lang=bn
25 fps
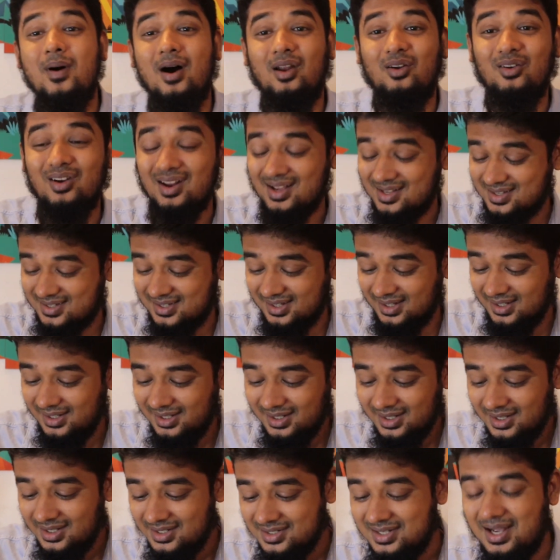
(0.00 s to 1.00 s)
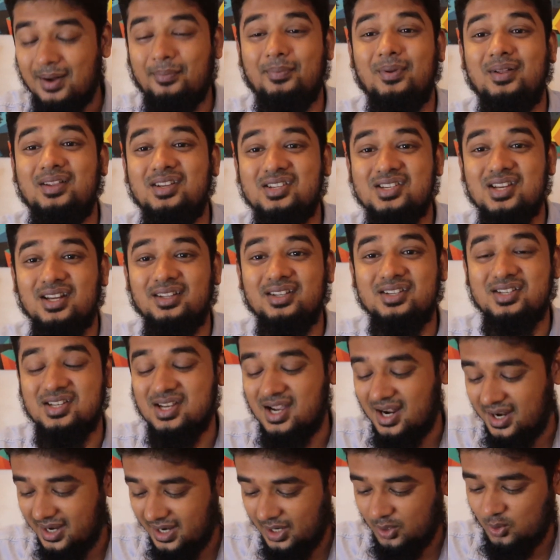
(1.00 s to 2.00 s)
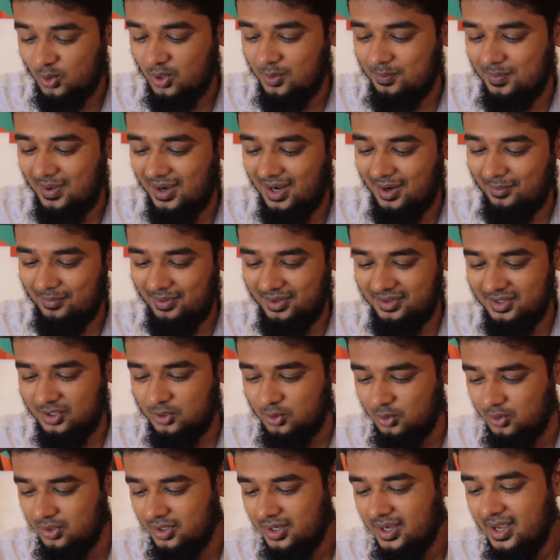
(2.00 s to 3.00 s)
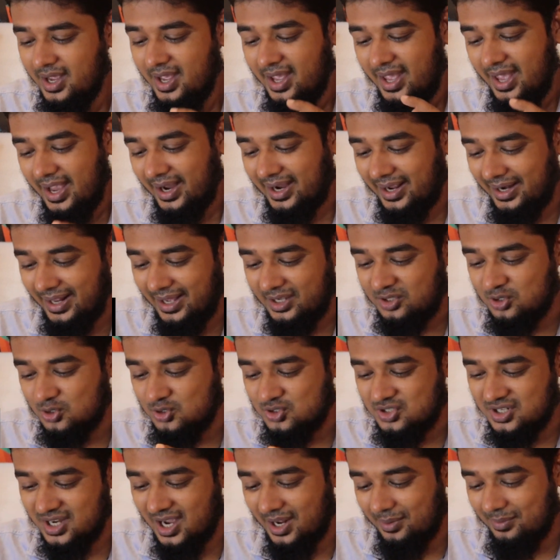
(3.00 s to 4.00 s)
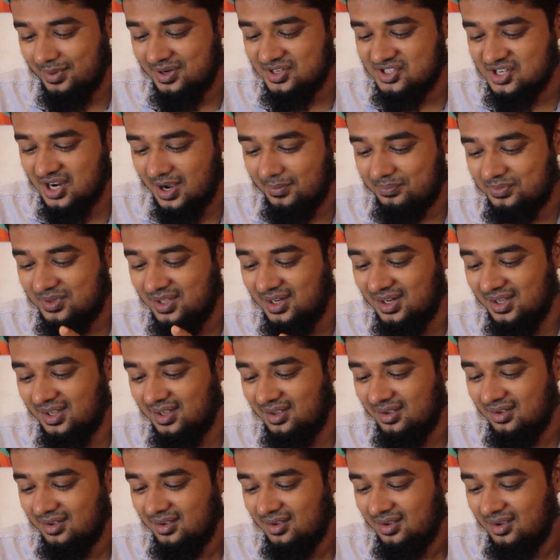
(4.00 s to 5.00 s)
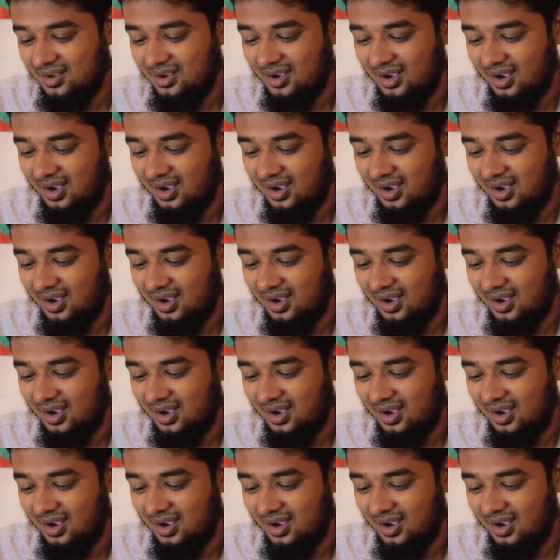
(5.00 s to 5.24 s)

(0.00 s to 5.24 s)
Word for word: খুবই ভালো লাগছে যে আপনাদের সাথে শেয়ার না করে পারলাম না দেখুন এখানে একজন চেয়ারম্যান সাহেব তিনি